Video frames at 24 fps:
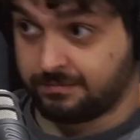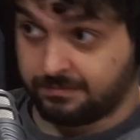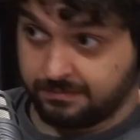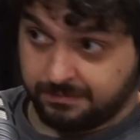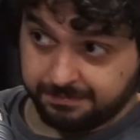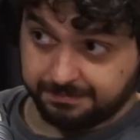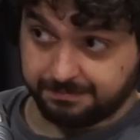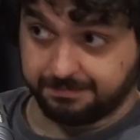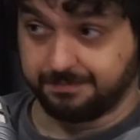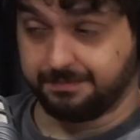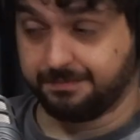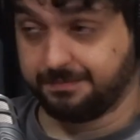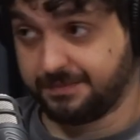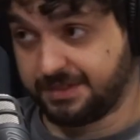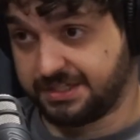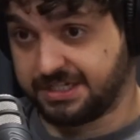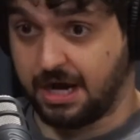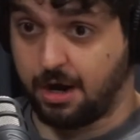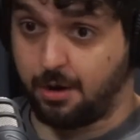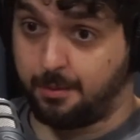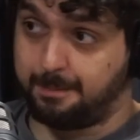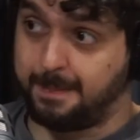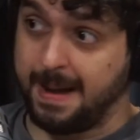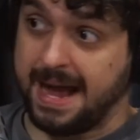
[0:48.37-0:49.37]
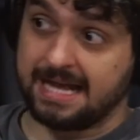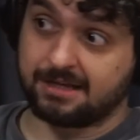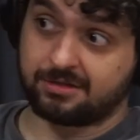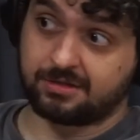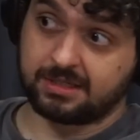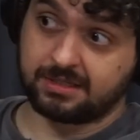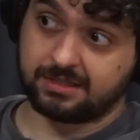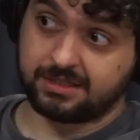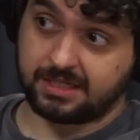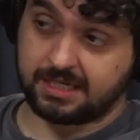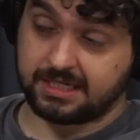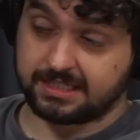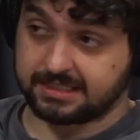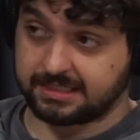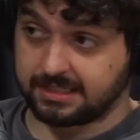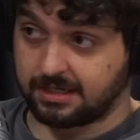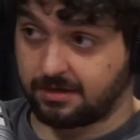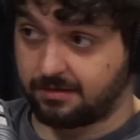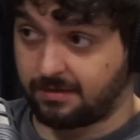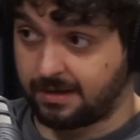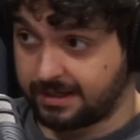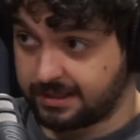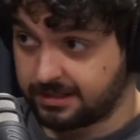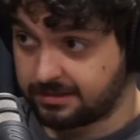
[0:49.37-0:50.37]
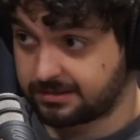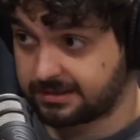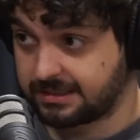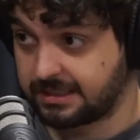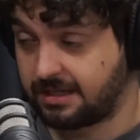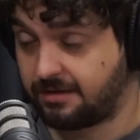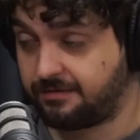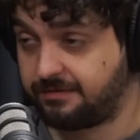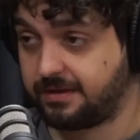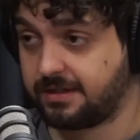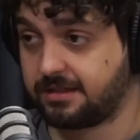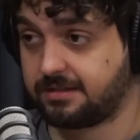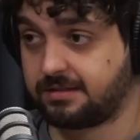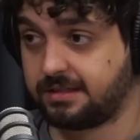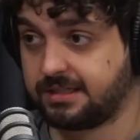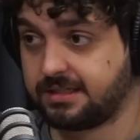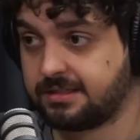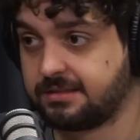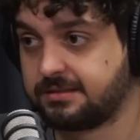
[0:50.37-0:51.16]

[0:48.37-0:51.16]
Sim. Já é um passo em direção a isso que você está falando aí.